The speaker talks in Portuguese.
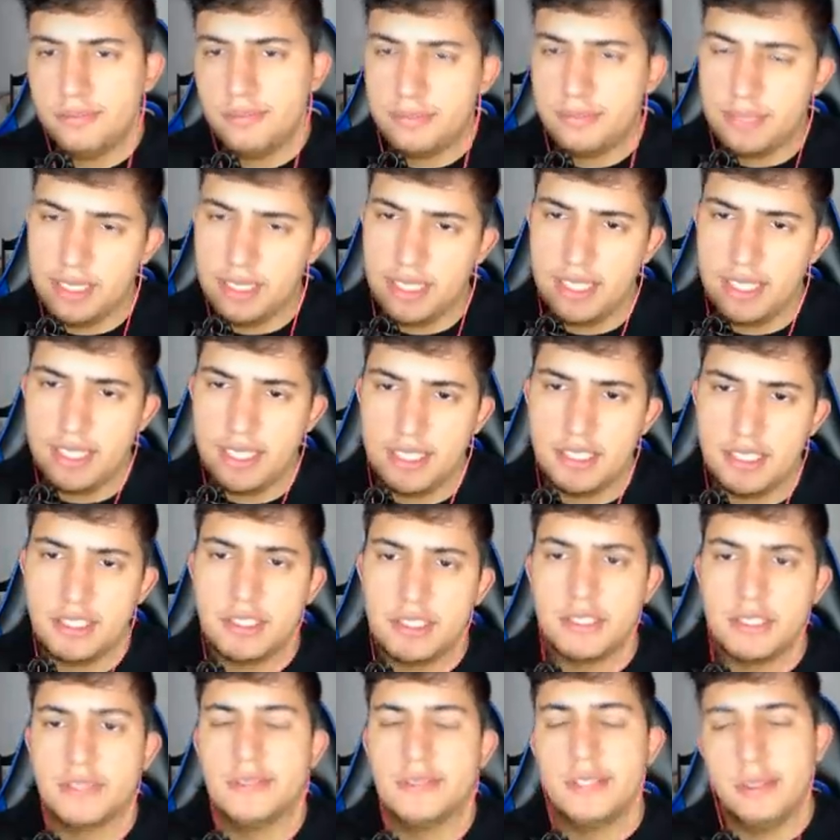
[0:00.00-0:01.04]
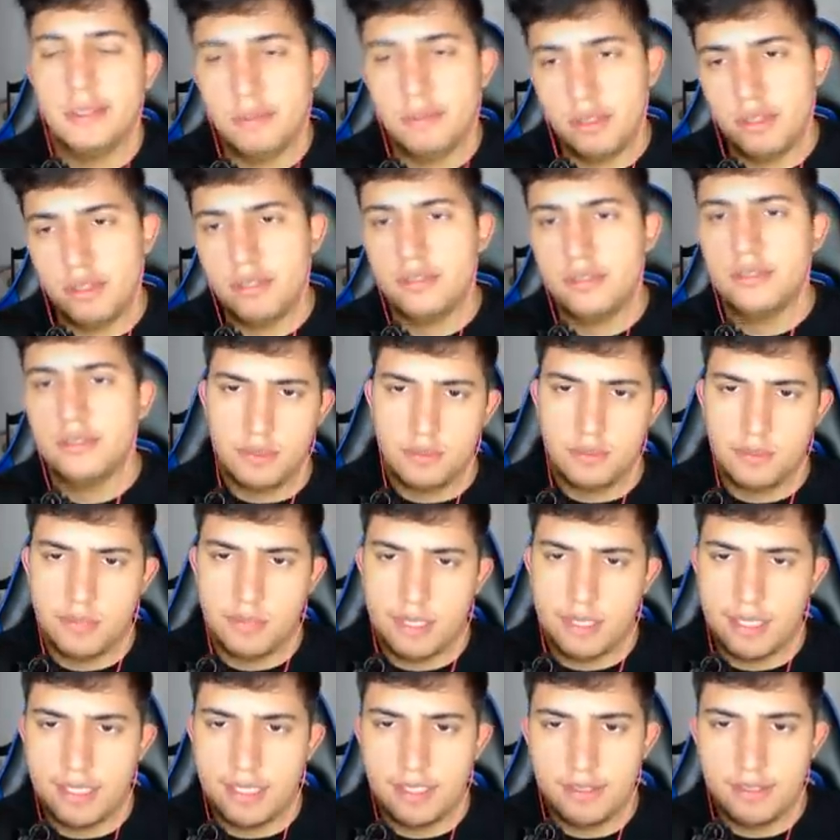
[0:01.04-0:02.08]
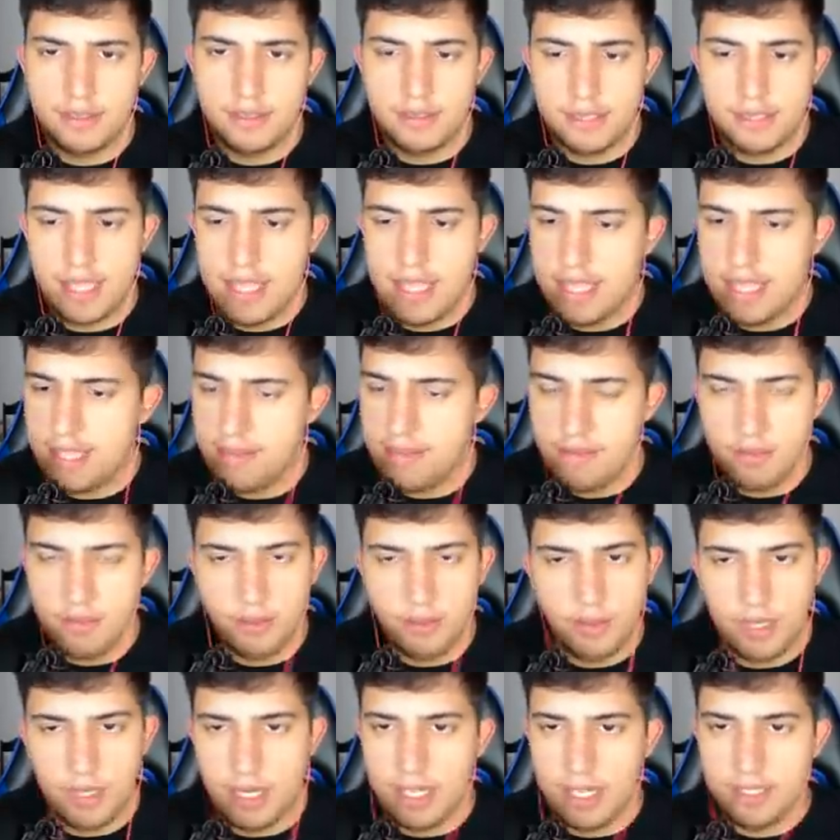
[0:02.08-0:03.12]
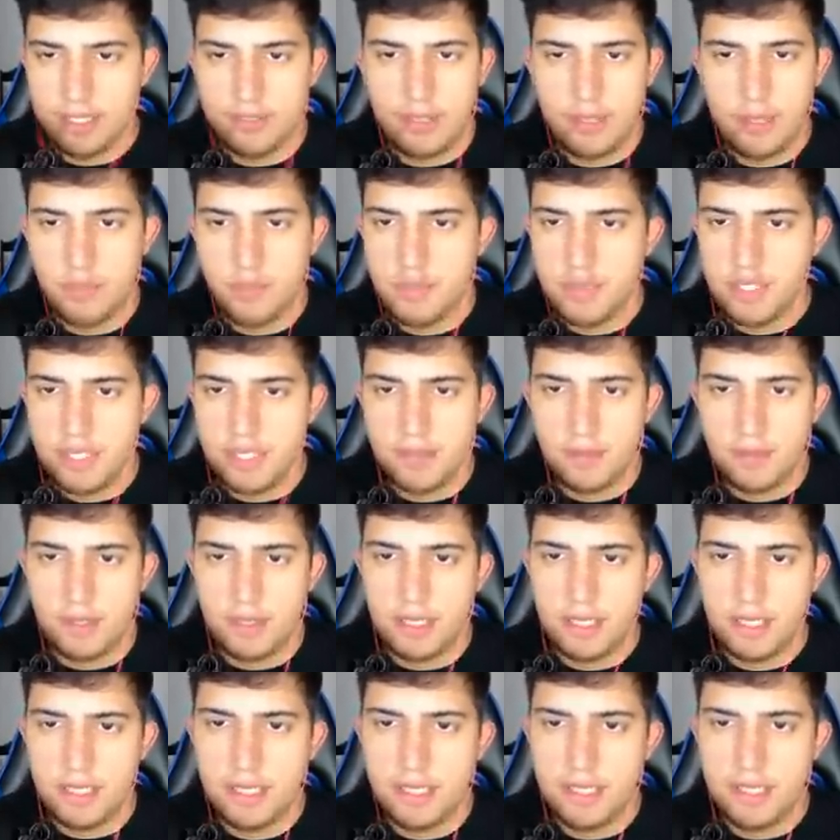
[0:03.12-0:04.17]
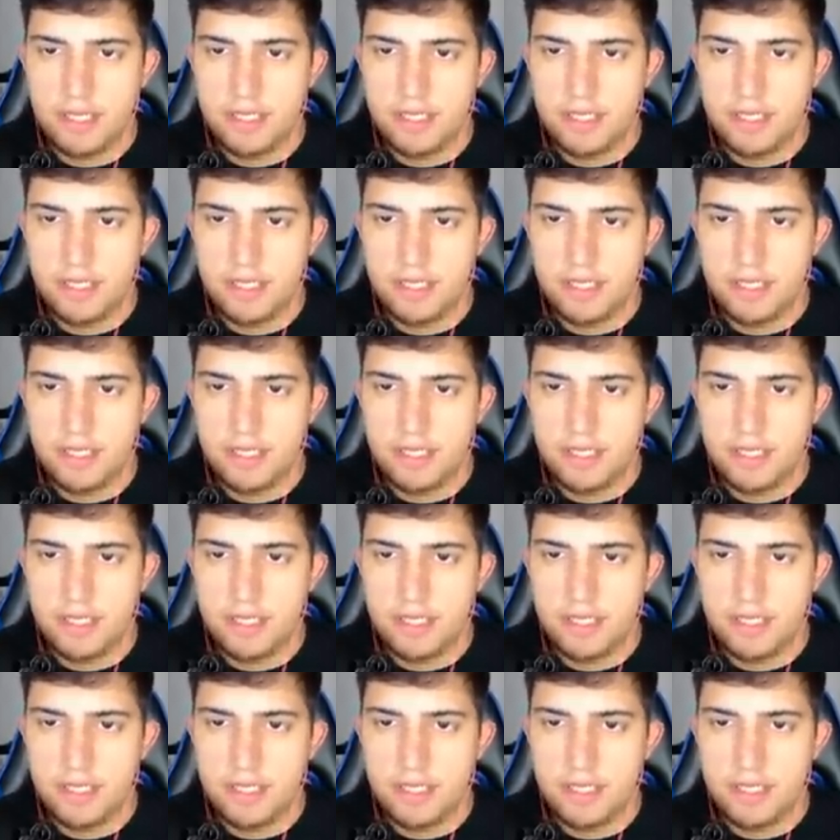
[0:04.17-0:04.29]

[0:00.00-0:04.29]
Brilhante. Tá bom. Mano, tem que vir um dourado. Não é possível que...